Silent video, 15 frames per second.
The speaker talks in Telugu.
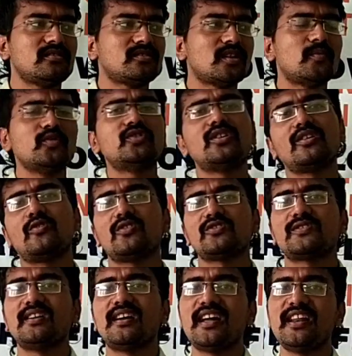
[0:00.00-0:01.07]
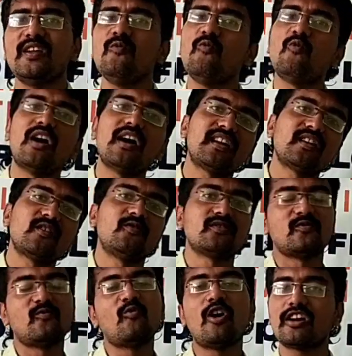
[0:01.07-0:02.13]
సముద్రం కోసం కానీ వాటర్
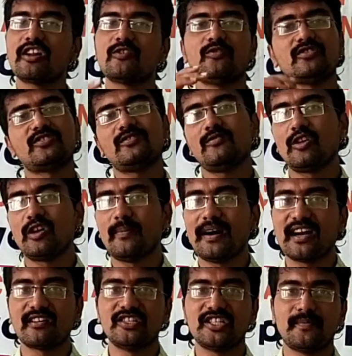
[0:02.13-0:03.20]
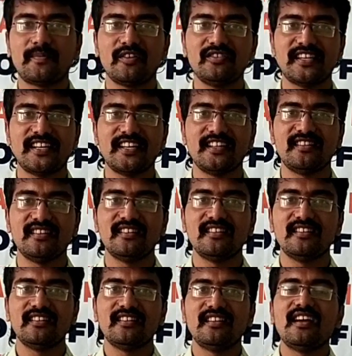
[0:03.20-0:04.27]
కోసం వాటర్ కోసం ఒక పాఠం చెప్పడం జరిగింది
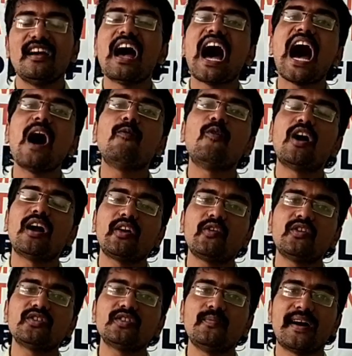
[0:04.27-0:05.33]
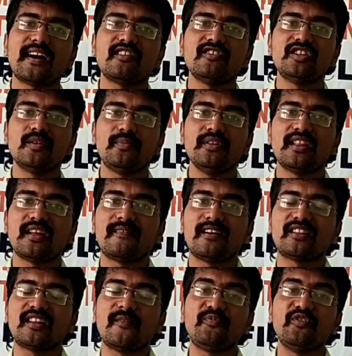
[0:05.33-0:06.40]
ఆ వాటర్ కోసం పాఠం చెప్పిన
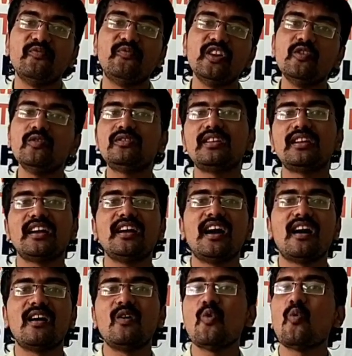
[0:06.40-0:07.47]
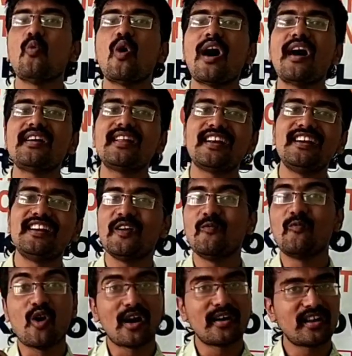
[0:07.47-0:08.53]
తర్వాత వినూత్నంగా వాటర్ అంటే
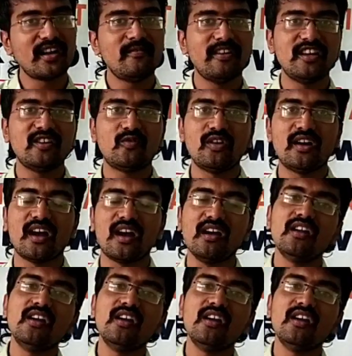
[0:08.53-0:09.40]
వాటరే వేయకుండా